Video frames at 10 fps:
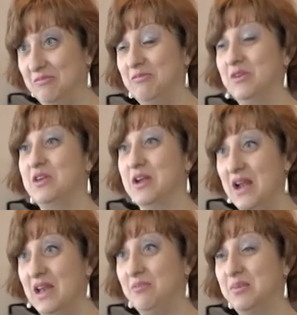в
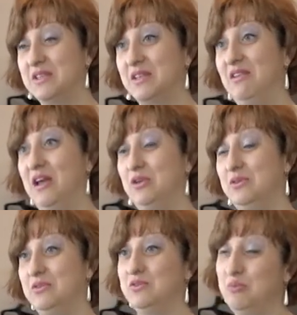федеральном представляют
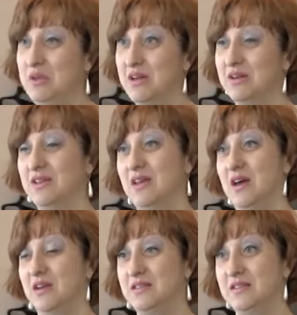субъект
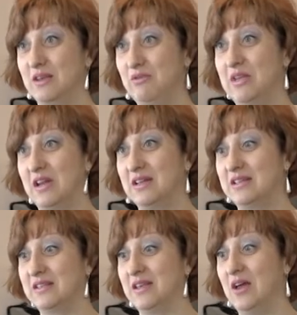Российской
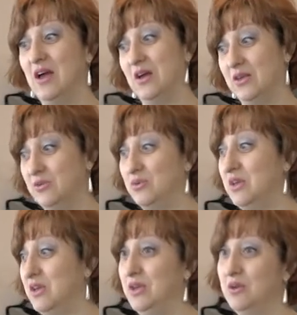Федерации. Ну
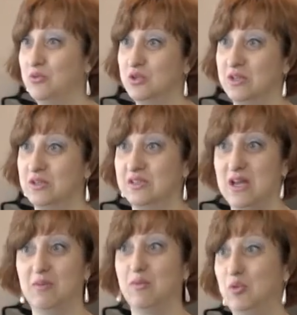и уже
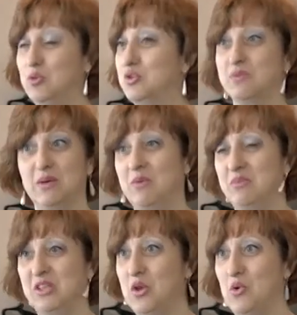самым лучшим, самым
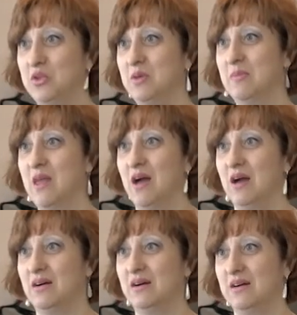одаренным
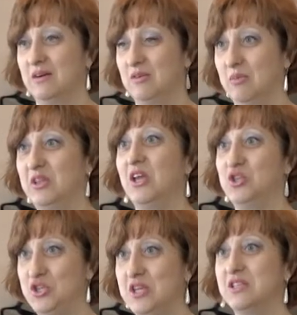а, выпадает
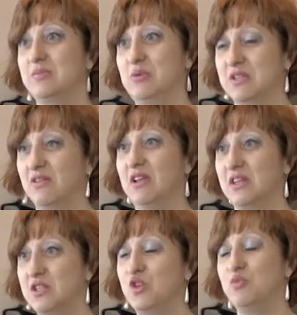честь представлять
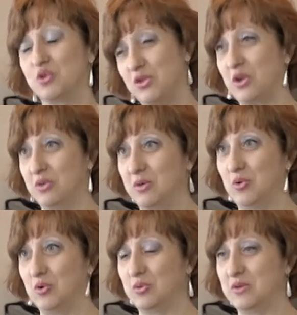Россию в международном
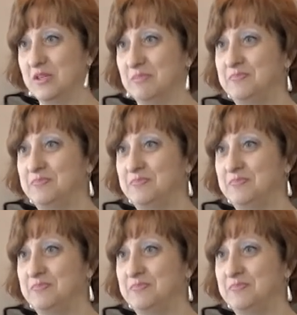конкурсе.